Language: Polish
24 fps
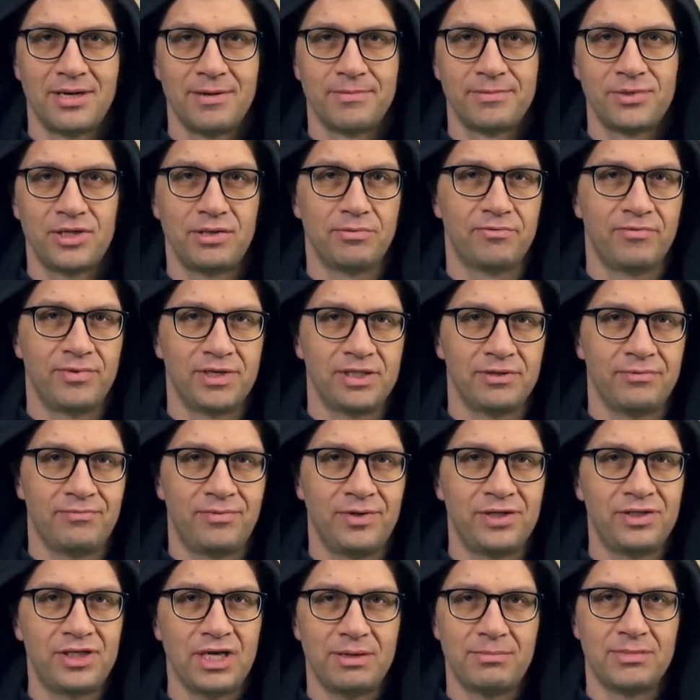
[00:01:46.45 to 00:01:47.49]
czy
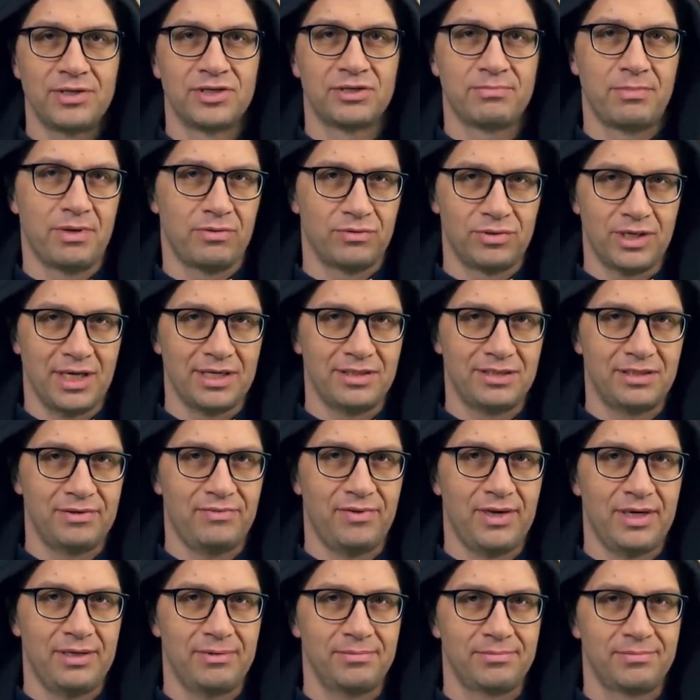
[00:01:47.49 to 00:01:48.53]
wyjdziemy z
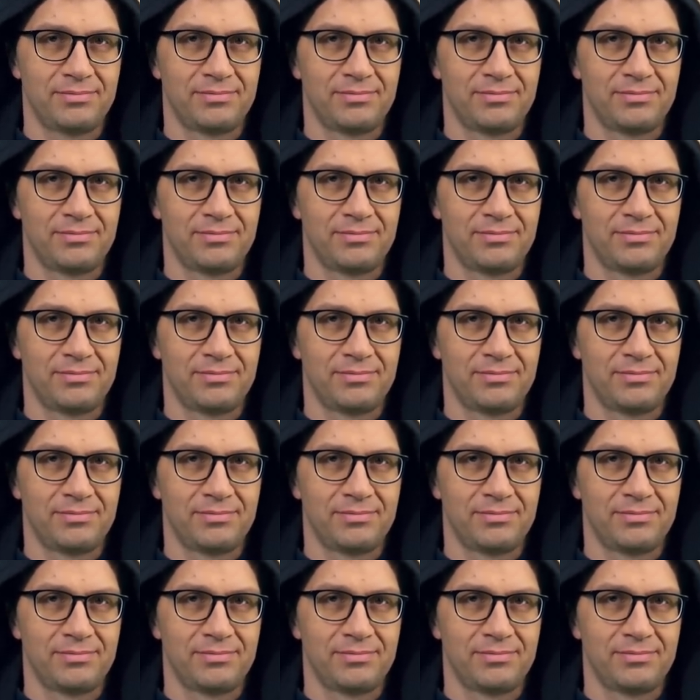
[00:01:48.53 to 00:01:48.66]
małżeństwa